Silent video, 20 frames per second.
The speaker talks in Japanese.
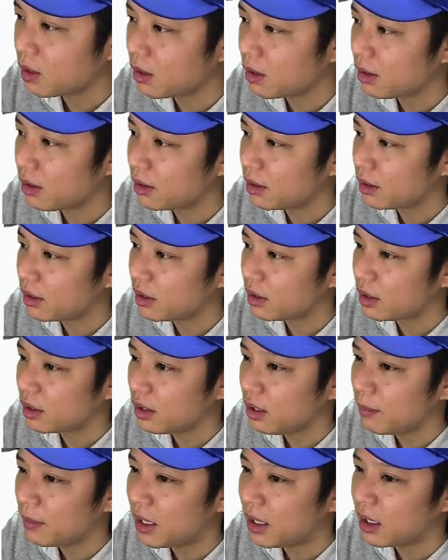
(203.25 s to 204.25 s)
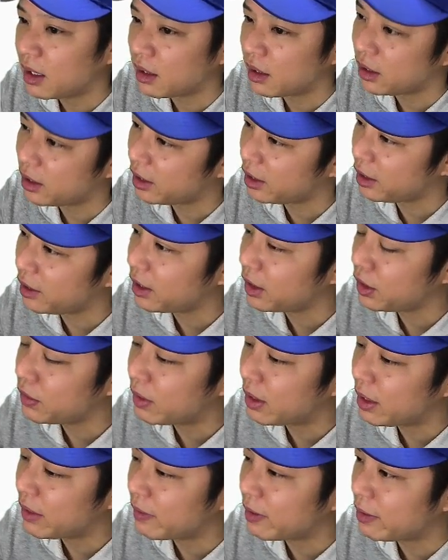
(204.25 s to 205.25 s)
えー、でまあ変化球
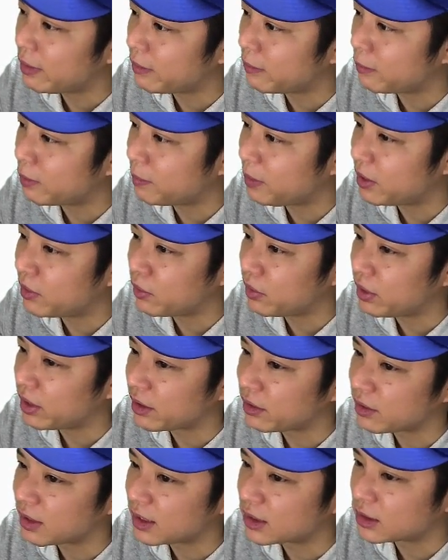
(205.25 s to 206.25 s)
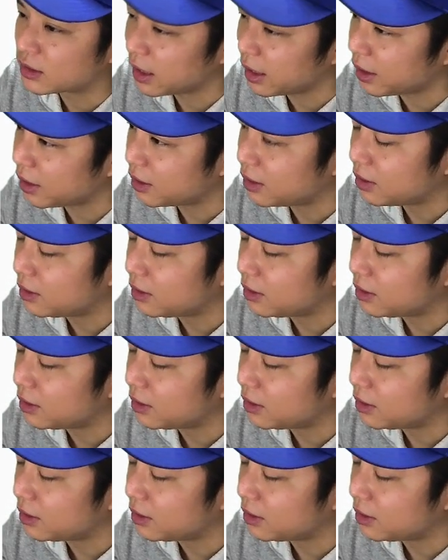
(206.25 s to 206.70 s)
割合は見といてください